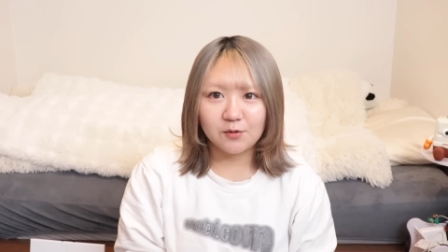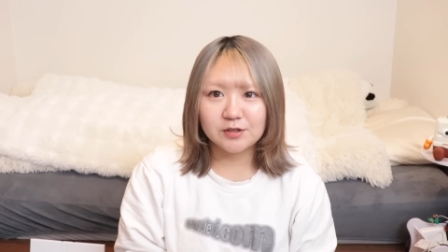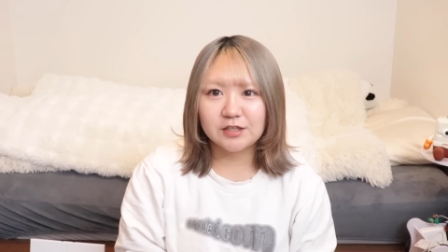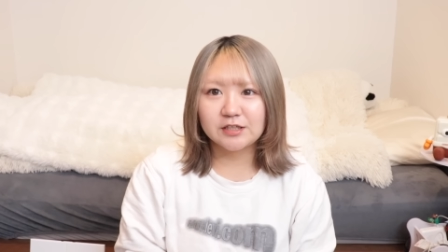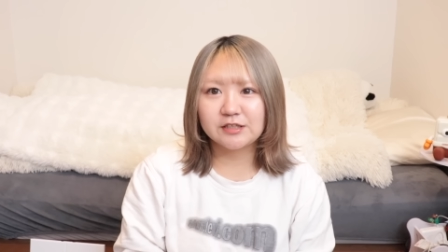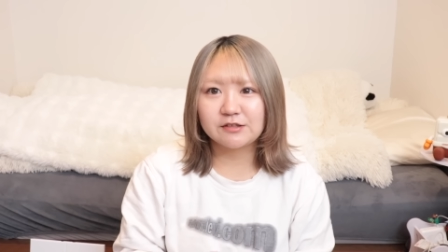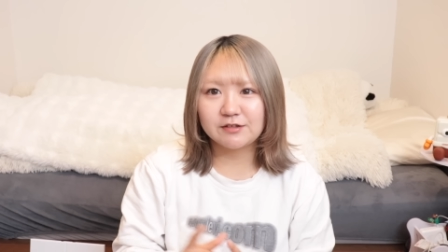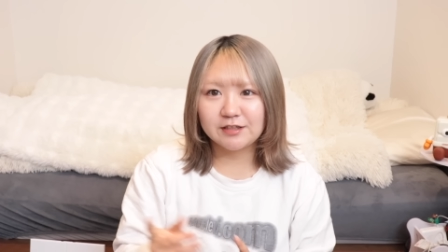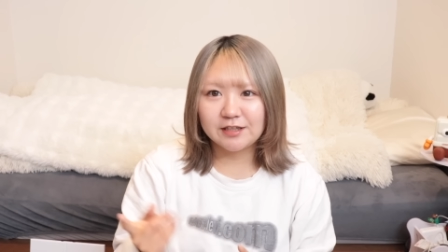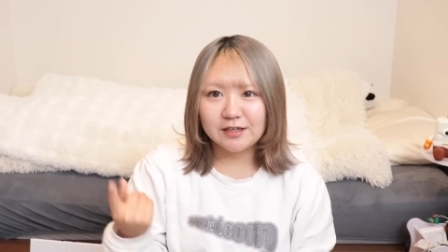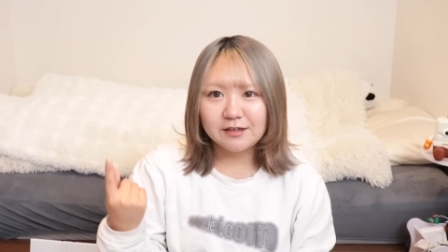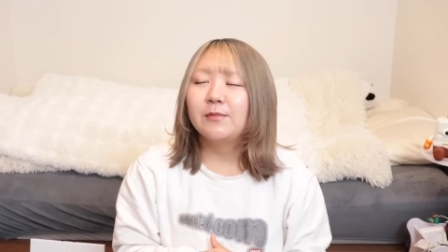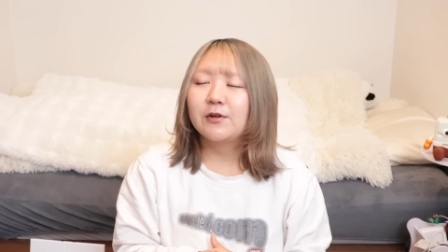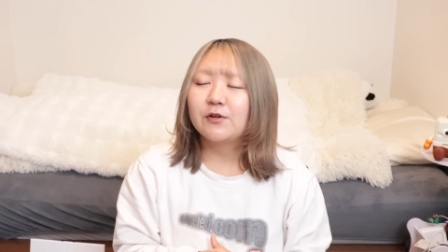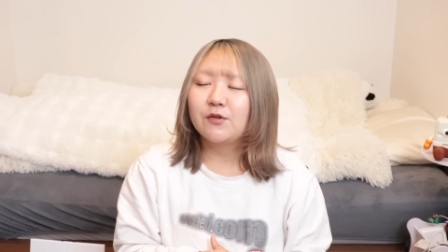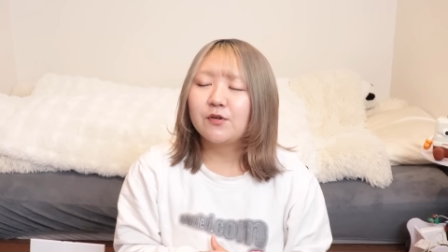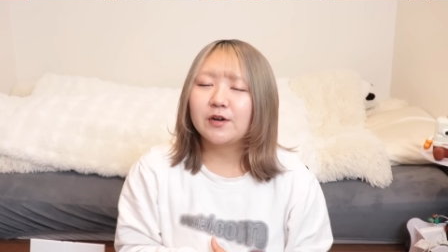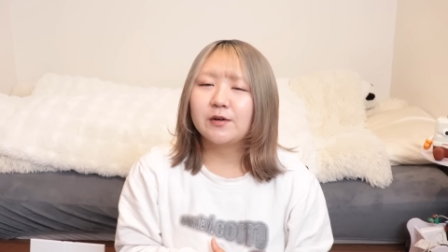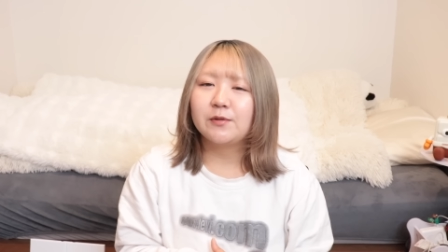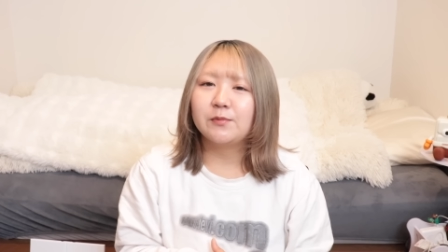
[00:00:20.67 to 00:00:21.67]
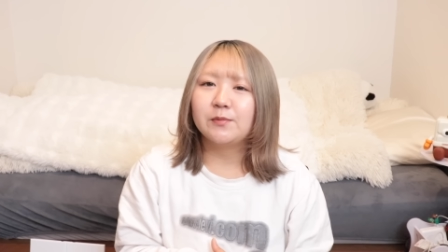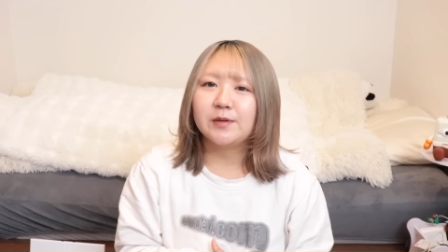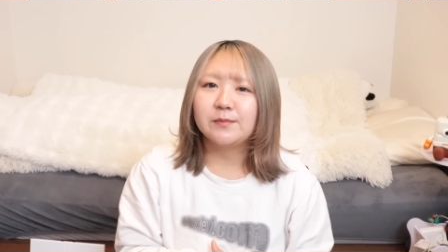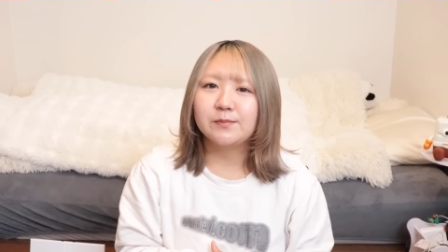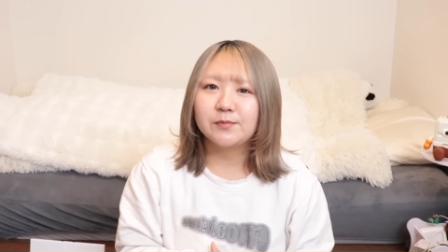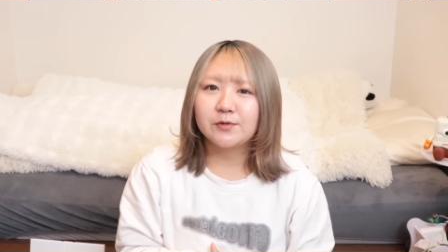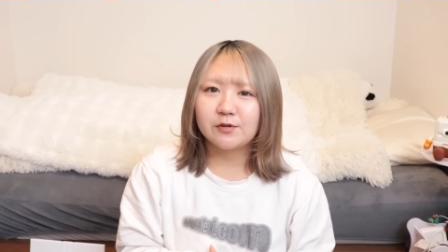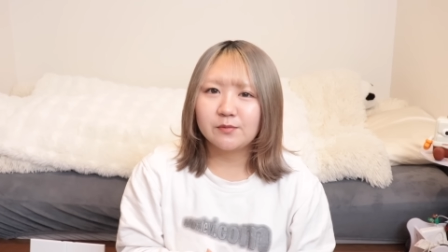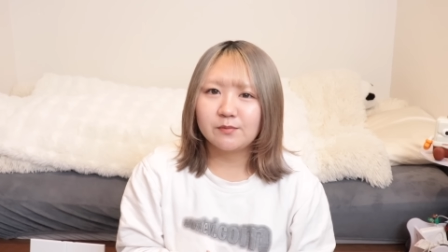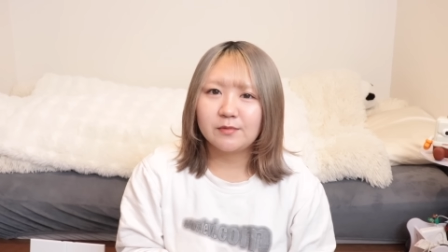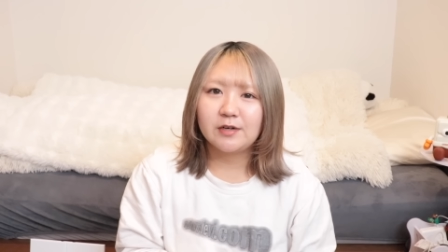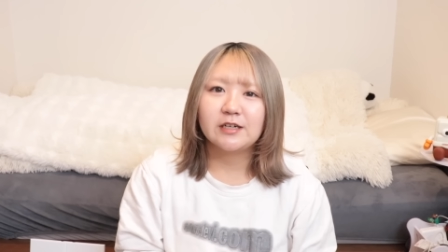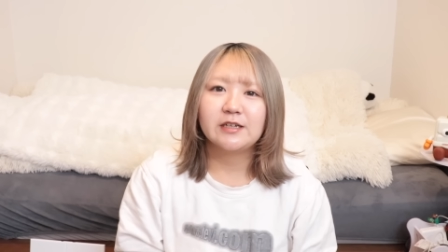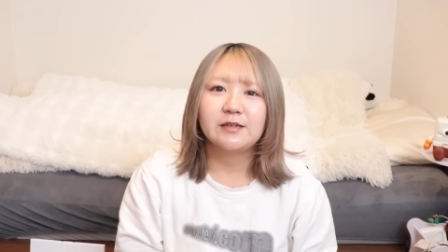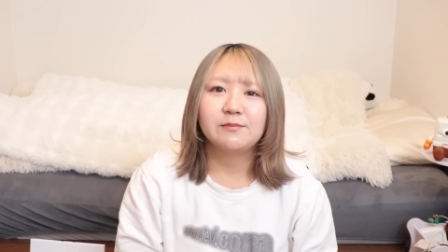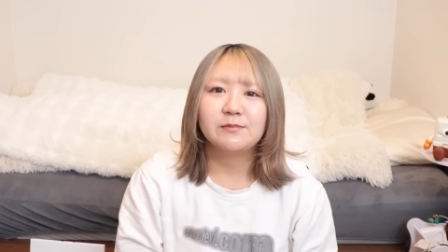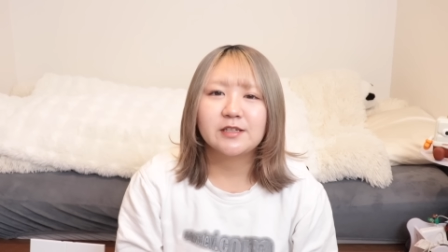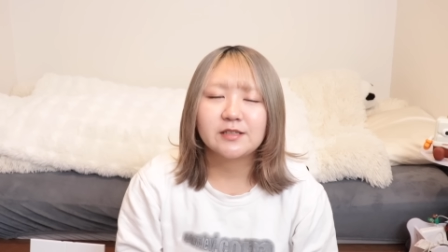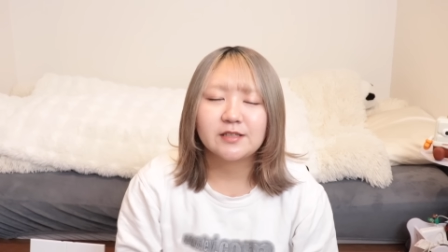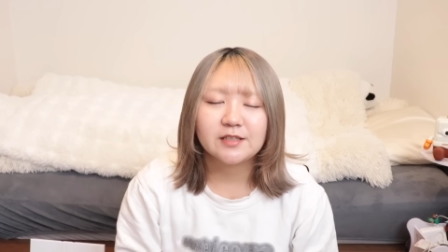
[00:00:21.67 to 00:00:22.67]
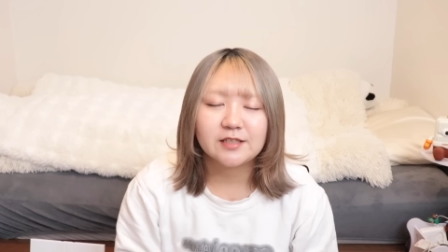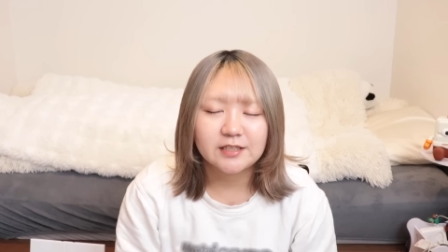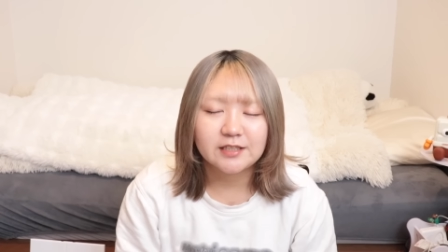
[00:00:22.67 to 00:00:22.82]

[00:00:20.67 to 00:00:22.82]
私はね。まあ、今回もメンプロもあります